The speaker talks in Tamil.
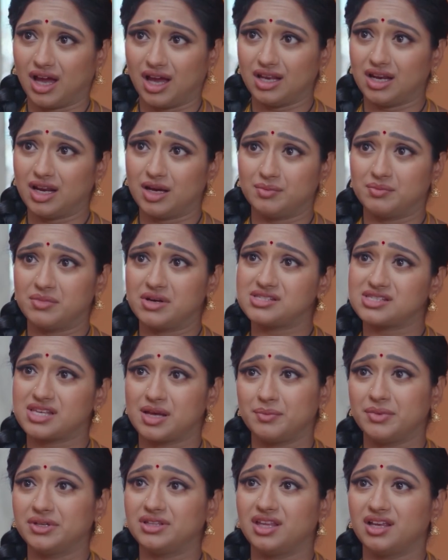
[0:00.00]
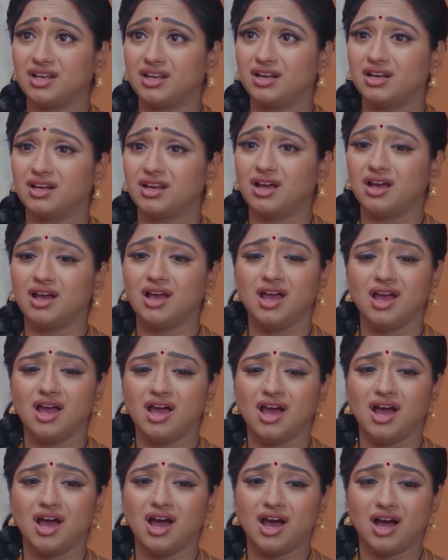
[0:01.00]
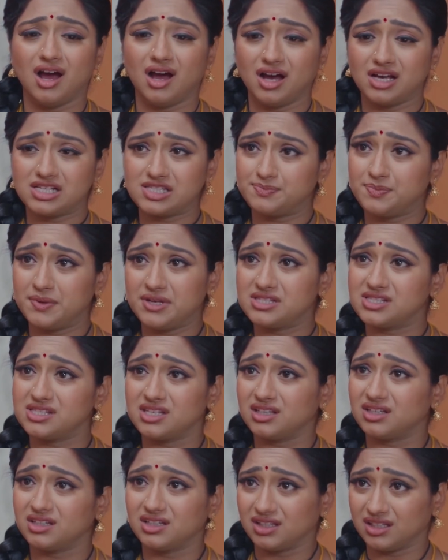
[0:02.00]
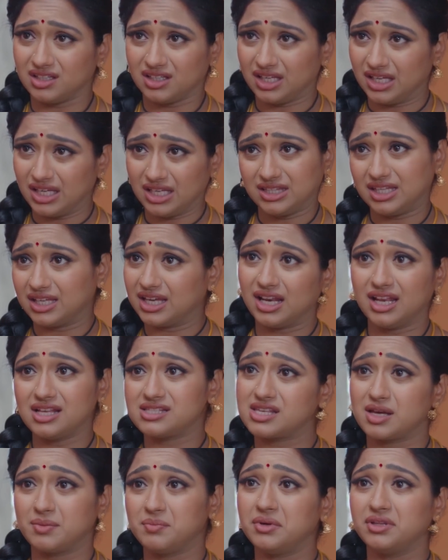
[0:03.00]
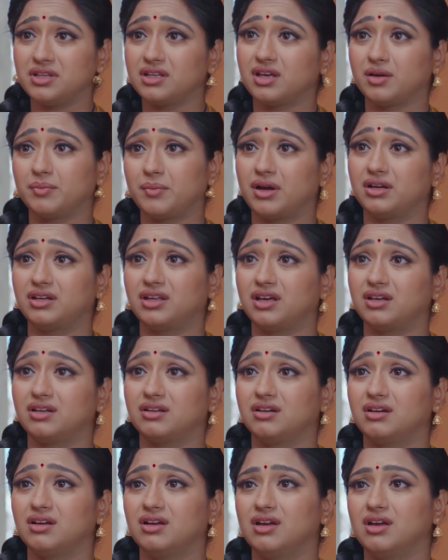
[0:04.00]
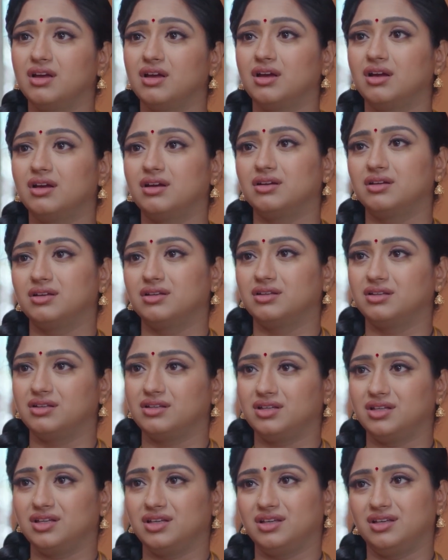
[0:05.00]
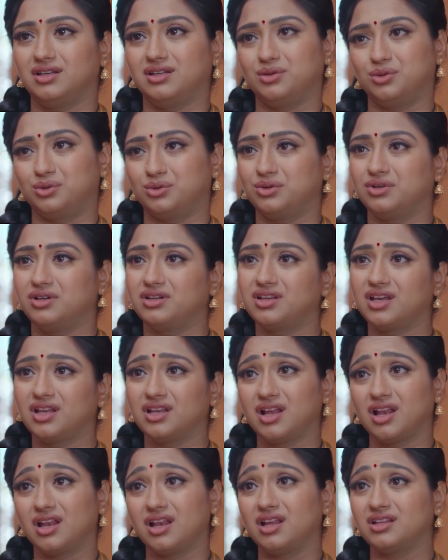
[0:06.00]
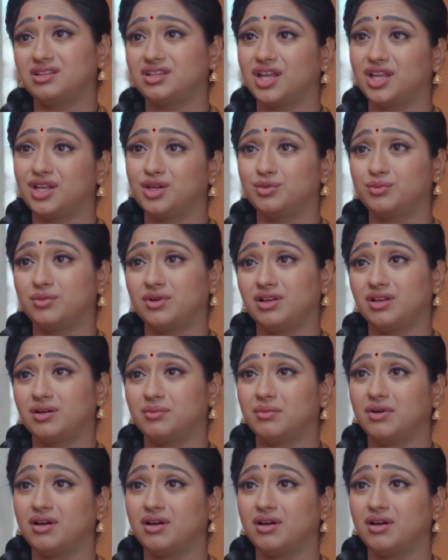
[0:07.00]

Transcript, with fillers: தாரா அம்மா சம்மதம் இல்லாம ஹஸ்பண்ட் சாரு இதுக்கெல்லாம் சம்மதிக்க மாட்டாரு இது உங்களுக்கே நல்லா தெரியும்